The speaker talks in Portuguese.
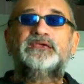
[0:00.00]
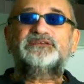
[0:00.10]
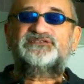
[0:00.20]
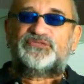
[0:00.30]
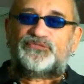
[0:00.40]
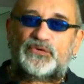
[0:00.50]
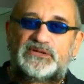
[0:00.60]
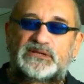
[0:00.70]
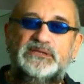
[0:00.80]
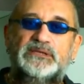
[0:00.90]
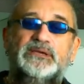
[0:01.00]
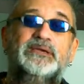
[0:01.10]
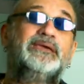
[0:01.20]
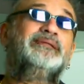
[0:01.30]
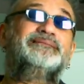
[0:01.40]
Esse fone aqui,
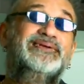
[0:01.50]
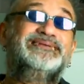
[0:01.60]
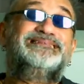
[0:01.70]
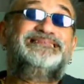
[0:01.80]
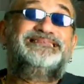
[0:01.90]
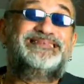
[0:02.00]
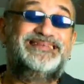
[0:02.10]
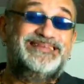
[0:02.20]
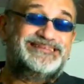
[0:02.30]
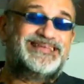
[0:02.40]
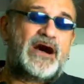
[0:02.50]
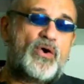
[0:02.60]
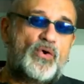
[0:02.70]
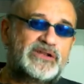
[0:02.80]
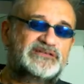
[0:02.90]
ele tem
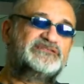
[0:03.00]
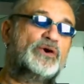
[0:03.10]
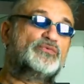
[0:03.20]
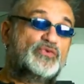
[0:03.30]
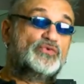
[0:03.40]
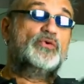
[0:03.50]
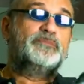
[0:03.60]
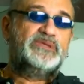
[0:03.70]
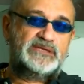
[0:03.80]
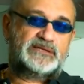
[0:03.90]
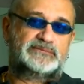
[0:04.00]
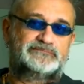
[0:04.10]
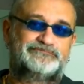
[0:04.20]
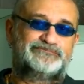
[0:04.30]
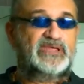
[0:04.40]
30 horas de autonomia,
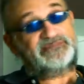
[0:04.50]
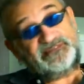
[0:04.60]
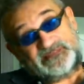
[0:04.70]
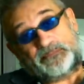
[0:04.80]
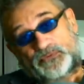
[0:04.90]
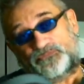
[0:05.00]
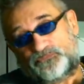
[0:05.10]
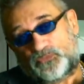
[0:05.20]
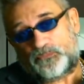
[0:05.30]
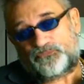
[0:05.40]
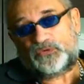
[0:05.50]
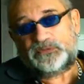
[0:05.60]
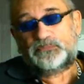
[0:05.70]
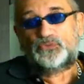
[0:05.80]
né? Você sabe, é um fone